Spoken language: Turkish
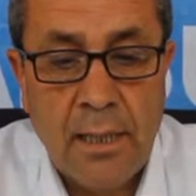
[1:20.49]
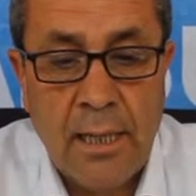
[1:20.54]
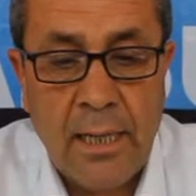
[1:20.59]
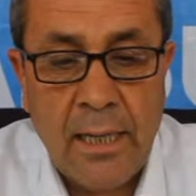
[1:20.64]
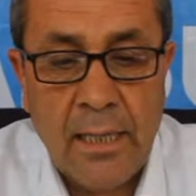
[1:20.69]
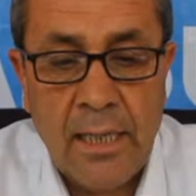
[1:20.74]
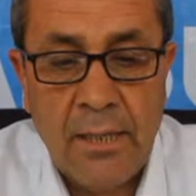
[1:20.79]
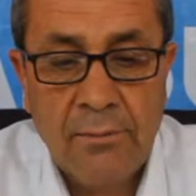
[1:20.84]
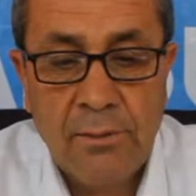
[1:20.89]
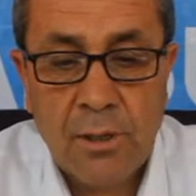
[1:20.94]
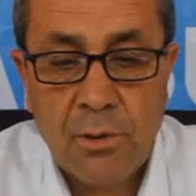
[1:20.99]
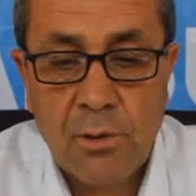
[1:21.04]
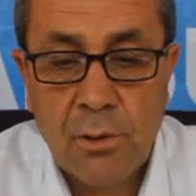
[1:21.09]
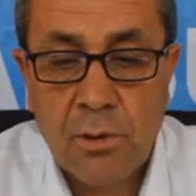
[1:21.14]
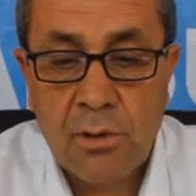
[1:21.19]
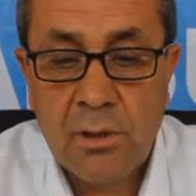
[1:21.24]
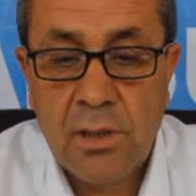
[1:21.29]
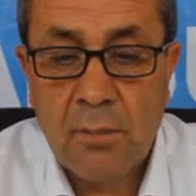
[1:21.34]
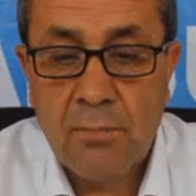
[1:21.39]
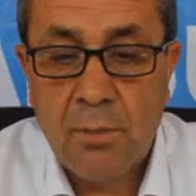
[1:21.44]
Aile ve
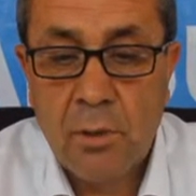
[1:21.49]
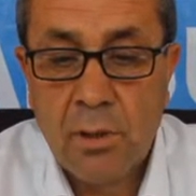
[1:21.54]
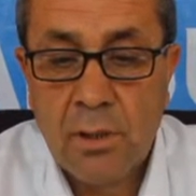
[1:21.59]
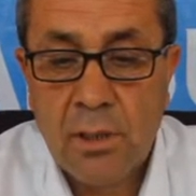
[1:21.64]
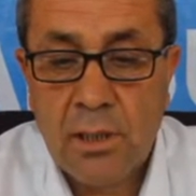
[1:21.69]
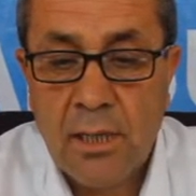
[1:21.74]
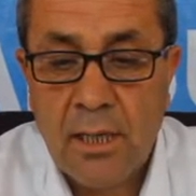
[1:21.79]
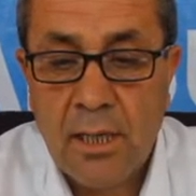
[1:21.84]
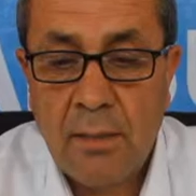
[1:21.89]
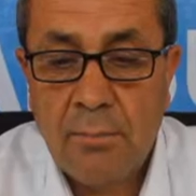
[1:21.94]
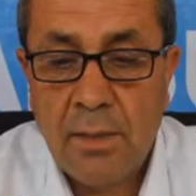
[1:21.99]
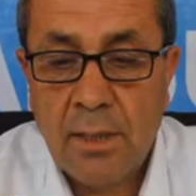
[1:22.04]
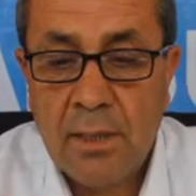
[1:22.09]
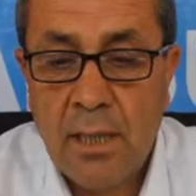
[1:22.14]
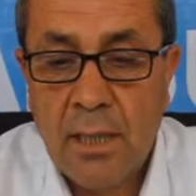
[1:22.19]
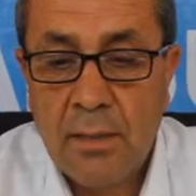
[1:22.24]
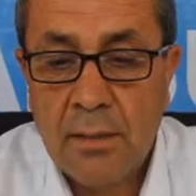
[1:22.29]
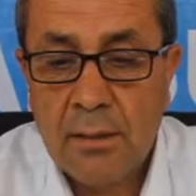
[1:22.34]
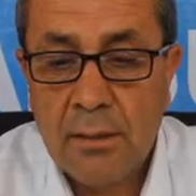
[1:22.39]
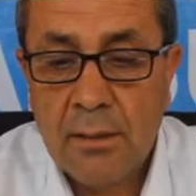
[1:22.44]
Sosyal Politikalar
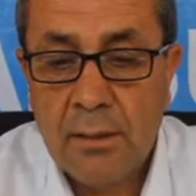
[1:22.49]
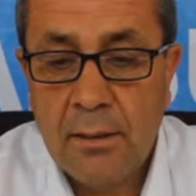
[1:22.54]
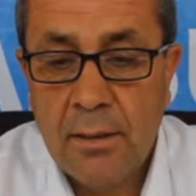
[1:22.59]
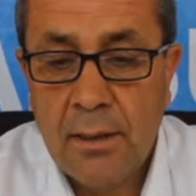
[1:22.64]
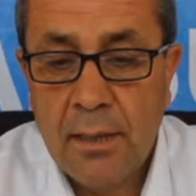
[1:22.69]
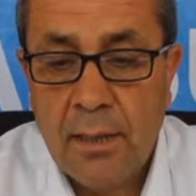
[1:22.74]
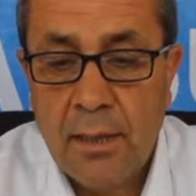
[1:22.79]
Bakanlığı,